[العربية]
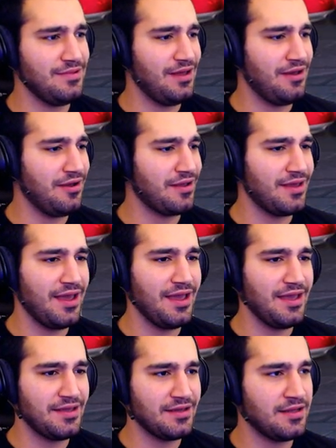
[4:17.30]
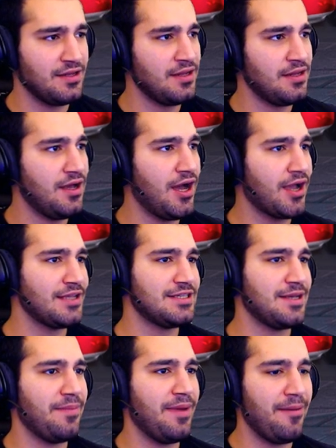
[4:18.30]
اوكي اوكي
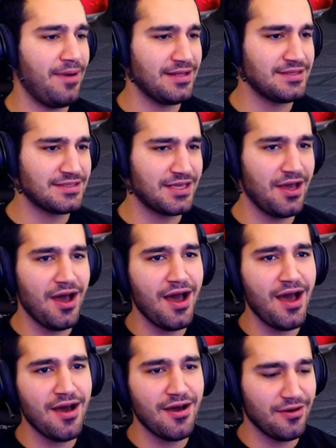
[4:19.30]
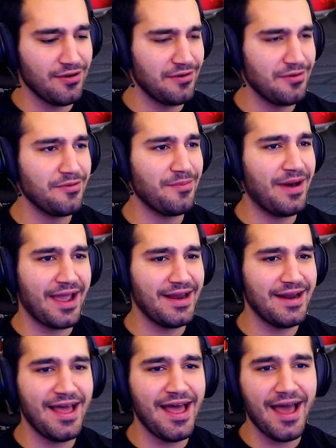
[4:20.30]
شباب ليتس جو
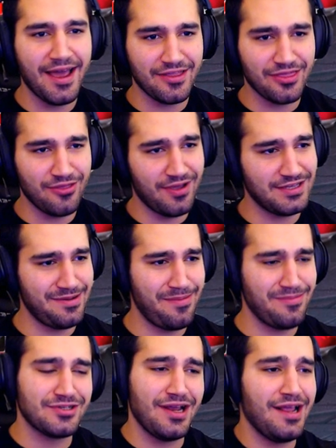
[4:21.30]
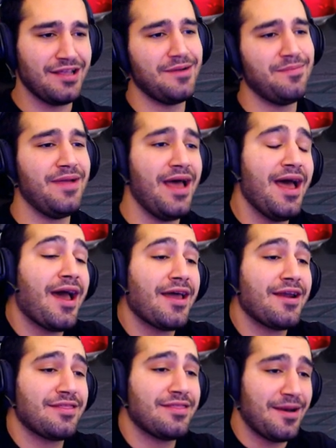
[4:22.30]
باقينا اخر توكي شباب ان شاء الله يضربنا
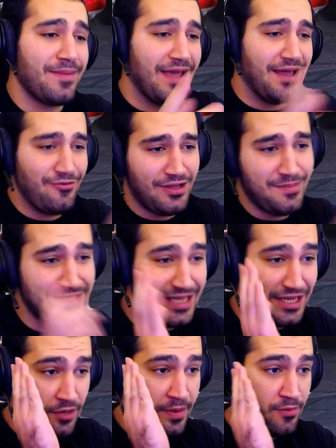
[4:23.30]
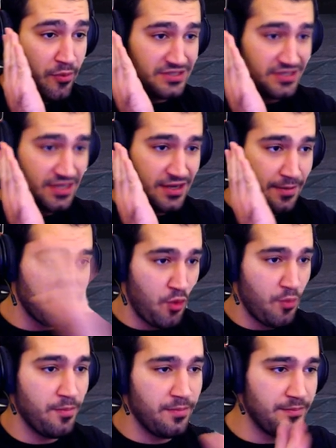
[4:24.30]
اخر ضربه يعني واحد بس يقدر يضرب بشرتك
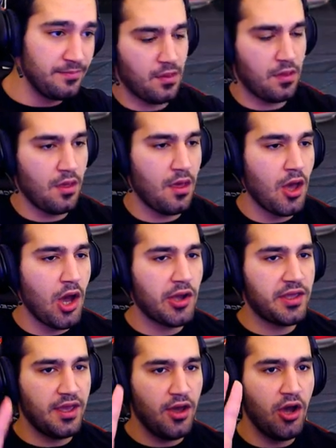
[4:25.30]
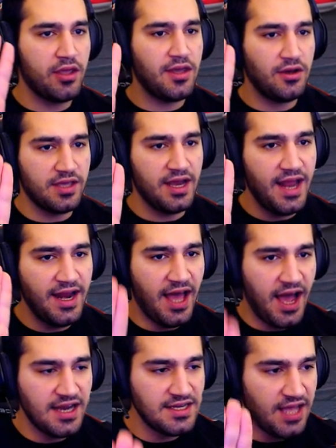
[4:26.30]
بوم اوكي اوكي اوكي الان
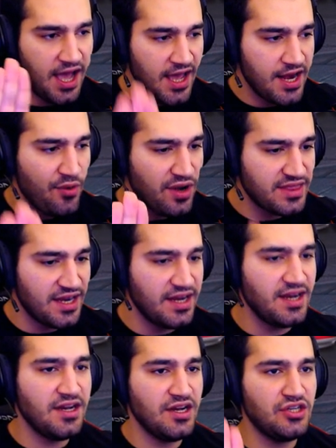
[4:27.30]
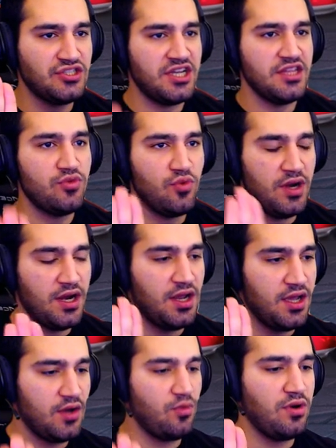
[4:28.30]
حان حان وقت الجد وال
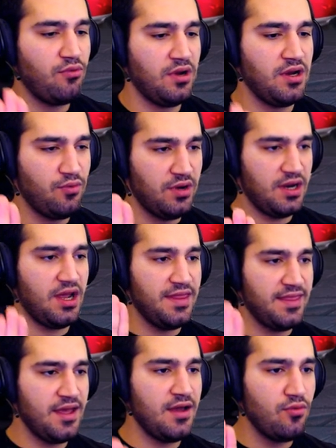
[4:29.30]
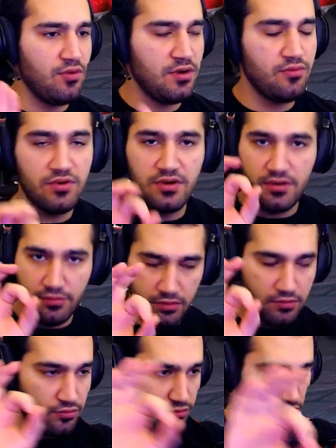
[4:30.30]
وال وال والهذا وال, وال,
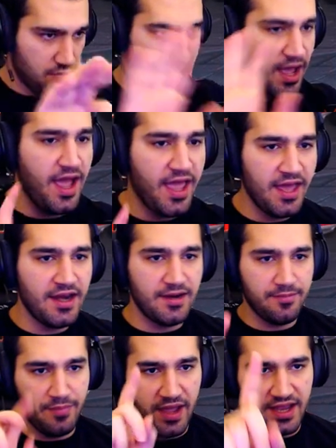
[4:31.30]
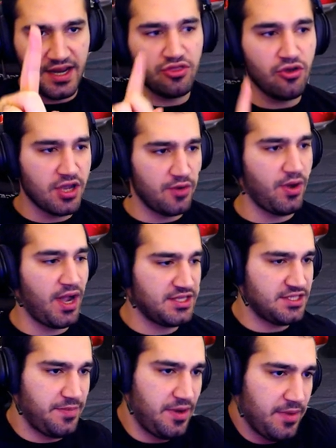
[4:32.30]
وال اخر بقينا توكن
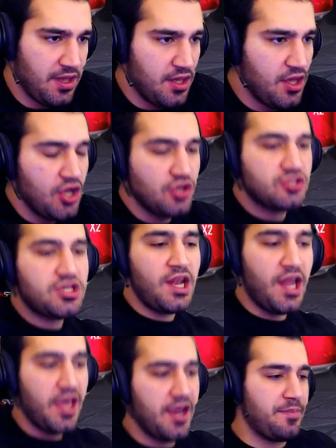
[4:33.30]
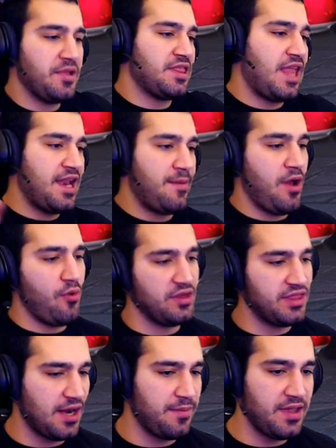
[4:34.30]
واحد شباب ان شاء الله يا رب يطلعنا من
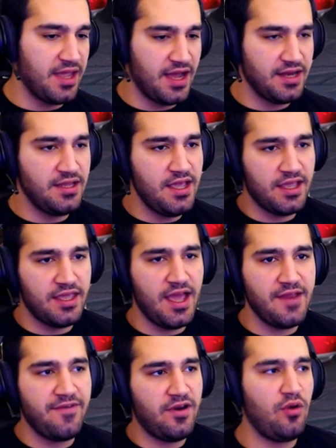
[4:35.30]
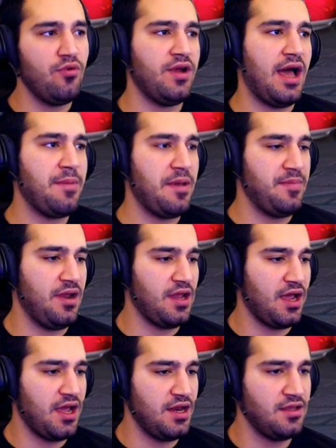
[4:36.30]
اول ضربه يعني هيك يعني فرحونا حبايبنا الله
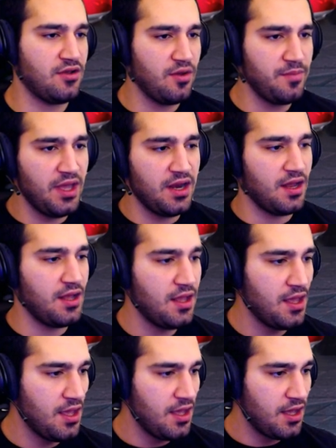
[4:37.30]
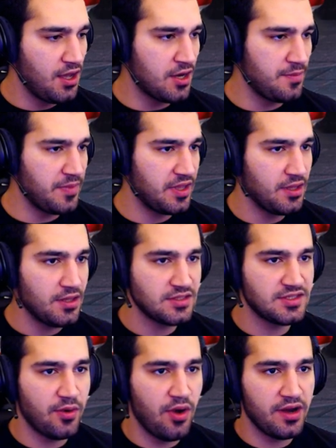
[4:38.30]
يخليكم يلا ارمي
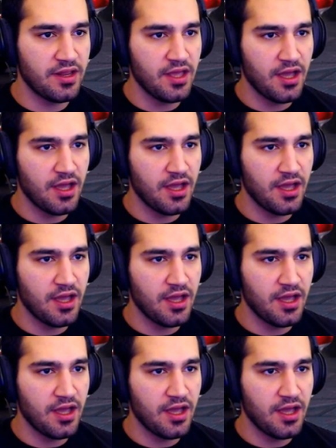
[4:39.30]
ثواني